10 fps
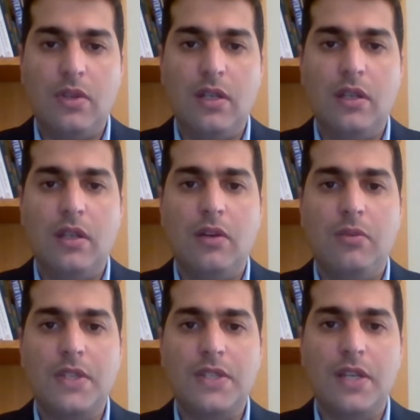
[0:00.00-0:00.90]

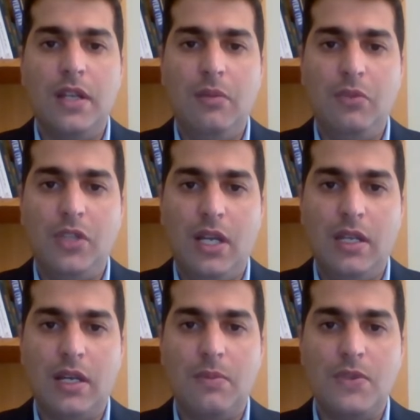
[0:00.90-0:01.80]
والمصالح
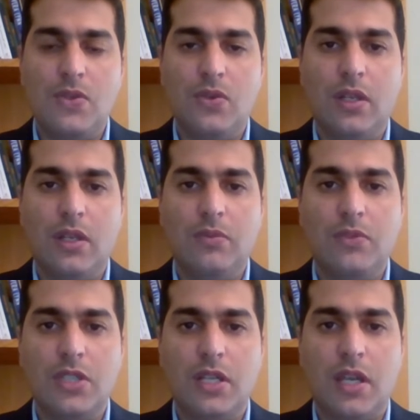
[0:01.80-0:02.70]
المتعلقه بالسوق
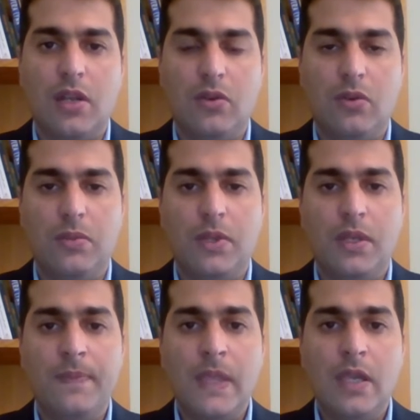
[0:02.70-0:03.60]
المشتركه
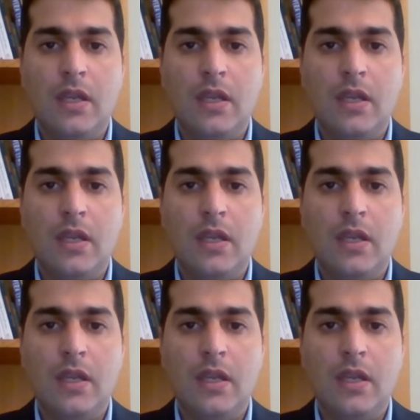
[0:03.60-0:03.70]
الاوروبيه.